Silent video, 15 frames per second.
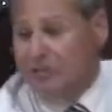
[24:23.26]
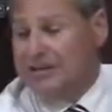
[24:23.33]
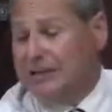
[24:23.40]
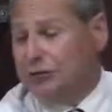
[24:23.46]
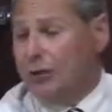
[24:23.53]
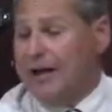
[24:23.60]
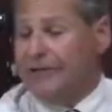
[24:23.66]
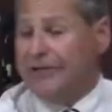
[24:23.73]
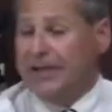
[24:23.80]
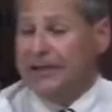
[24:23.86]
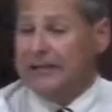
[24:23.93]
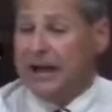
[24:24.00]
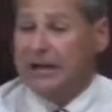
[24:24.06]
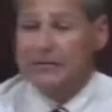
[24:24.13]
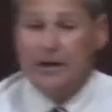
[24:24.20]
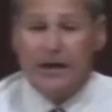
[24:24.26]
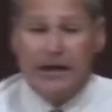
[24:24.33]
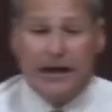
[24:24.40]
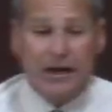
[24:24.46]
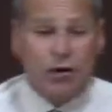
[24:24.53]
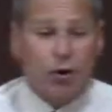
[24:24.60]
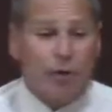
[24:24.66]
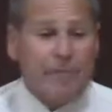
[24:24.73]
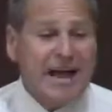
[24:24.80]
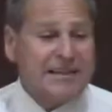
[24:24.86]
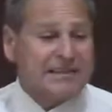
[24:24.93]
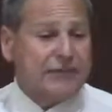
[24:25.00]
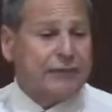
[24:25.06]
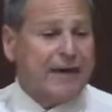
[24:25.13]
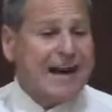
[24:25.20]
na tua vida, ele
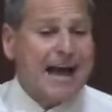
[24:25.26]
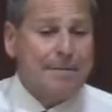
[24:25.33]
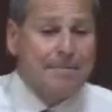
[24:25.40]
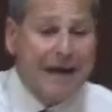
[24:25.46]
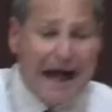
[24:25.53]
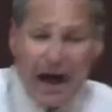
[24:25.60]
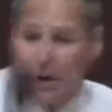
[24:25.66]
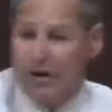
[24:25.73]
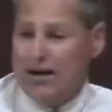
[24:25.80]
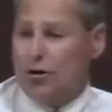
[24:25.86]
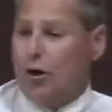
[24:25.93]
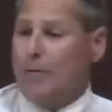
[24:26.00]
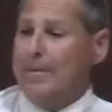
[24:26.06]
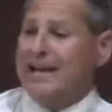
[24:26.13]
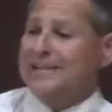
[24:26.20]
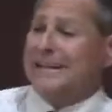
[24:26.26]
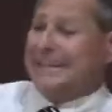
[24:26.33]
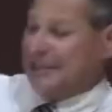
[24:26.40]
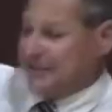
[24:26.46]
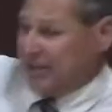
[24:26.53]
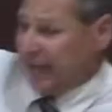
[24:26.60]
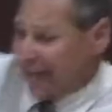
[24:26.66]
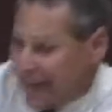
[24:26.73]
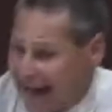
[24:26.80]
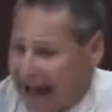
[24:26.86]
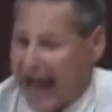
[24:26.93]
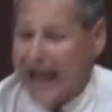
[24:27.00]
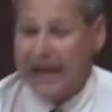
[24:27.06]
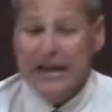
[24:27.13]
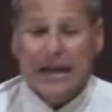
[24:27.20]
começa a falar mal começa a
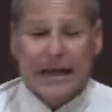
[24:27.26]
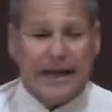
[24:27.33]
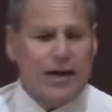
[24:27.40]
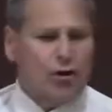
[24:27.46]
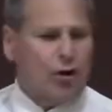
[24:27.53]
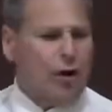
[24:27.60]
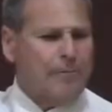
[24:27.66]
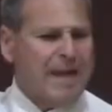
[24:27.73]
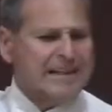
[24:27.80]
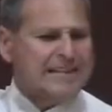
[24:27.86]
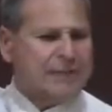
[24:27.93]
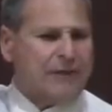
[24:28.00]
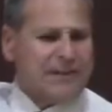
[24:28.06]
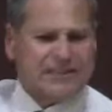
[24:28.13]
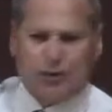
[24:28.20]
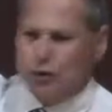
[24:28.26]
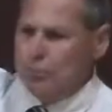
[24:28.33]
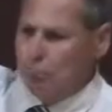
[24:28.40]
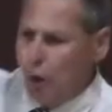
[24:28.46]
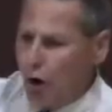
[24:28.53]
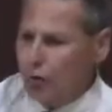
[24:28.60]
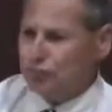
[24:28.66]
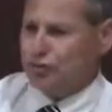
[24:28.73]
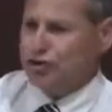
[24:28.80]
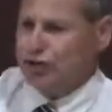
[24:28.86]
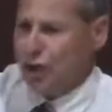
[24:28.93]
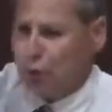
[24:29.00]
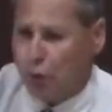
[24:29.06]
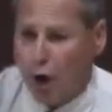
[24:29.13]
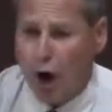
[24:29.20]
criticar, ele começa a fazer um monte
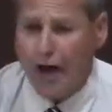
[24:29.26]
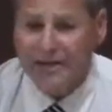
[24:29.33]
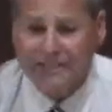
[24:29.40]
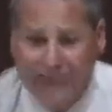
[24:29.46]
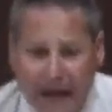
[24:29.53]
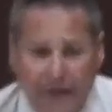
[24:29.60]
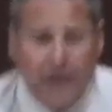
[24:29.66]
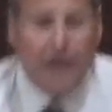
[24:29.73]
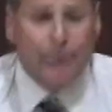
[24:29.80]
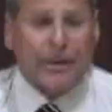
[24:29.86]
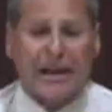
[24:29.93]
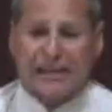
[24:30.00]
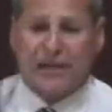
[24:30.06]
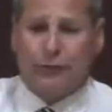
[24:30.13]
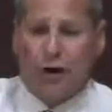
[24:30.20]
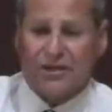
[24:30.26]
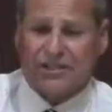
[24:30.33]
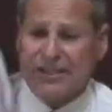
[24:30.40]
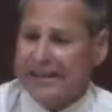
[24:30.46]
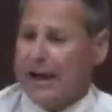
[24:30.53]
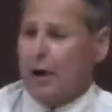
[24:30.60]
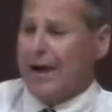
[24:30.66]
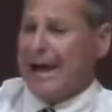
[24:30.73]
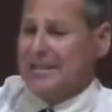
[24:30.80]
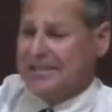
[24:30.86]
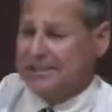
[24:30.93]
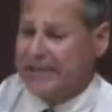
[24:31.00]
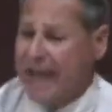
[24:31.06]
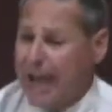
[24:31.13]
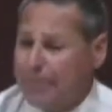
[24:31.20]
de coisa para que você não
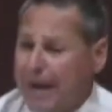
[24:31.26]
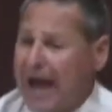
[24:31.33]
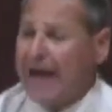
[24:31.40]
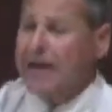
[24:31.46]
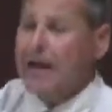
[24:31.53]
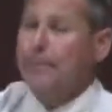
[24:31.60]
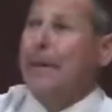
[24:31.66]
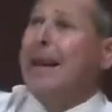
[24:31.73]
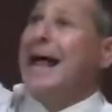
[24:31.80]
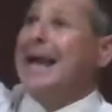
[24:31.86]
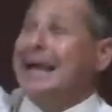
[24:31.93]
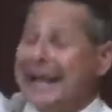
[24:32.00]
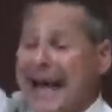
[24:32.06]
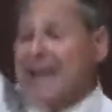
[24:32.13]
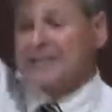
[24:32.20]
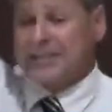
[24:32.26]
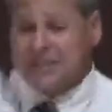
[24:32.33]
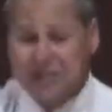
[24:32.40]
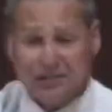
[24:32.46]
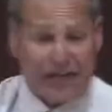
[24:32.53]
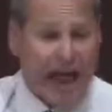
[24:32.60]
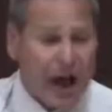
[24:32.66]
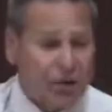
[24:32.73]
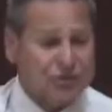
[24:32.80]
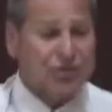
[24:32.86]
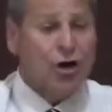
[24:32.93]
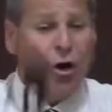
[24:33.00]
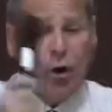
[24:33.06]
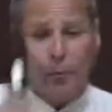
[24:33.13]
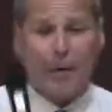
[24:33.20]
receba, pela graça de
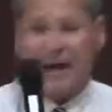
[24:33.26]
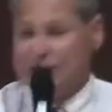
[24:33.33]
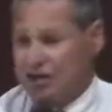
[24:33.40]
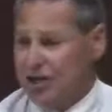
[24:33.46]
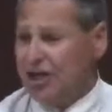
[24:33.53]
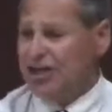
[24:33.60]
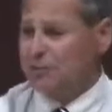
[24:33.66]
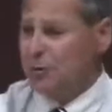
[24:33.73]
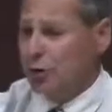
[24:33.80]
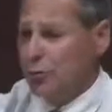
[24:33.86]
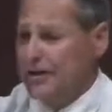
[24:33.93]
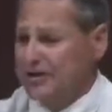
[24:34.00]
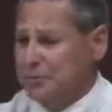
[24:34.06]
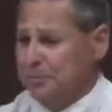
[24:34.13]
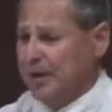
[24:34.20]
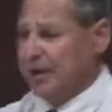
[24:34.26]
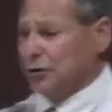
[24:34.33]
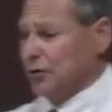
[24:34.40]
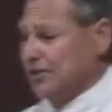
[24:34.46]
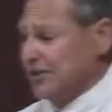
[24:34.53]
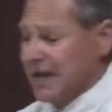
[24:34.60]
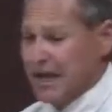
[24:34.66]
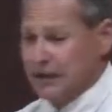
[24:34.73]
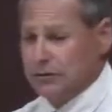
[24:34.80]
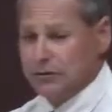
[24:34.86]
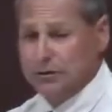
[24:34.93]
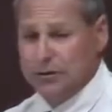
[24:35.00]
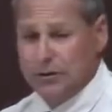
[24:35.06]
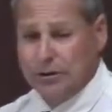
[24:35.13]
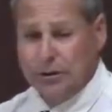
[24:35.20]
Deus, o batismo com o Espírito Santo.
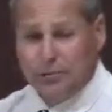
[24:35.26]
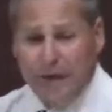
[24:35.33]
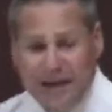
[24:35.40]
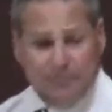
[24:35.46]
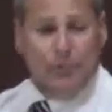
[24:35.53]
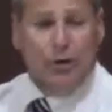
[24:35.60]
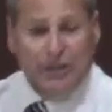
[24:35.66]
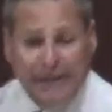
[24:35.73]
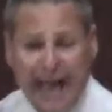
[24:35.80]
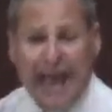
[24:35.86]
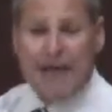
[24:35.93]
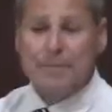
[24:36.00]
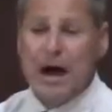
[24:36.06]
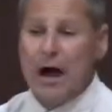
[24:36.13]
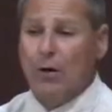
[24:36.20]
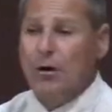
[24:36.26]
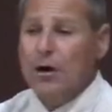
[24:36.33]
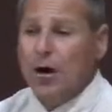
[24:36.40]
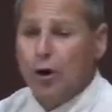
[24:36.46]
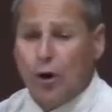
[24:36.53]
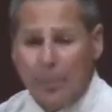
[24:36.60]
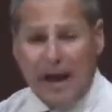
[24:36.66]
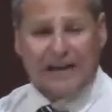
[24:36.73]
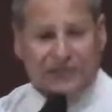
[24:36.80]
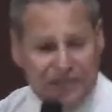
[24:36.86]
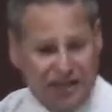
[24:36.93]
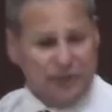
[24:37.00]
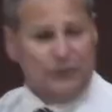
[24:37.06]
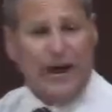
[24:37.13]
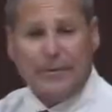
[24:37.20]
Mas por que, irmão? O
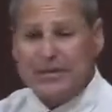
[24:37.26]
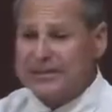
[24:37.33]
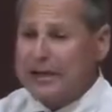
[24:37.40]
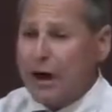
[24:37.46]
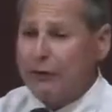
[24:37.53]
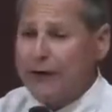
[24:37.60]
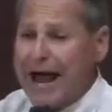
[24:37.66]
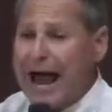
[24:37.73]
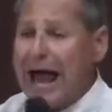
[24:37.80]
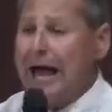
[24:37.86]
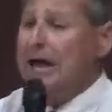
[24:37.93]
batismo vai me salvar?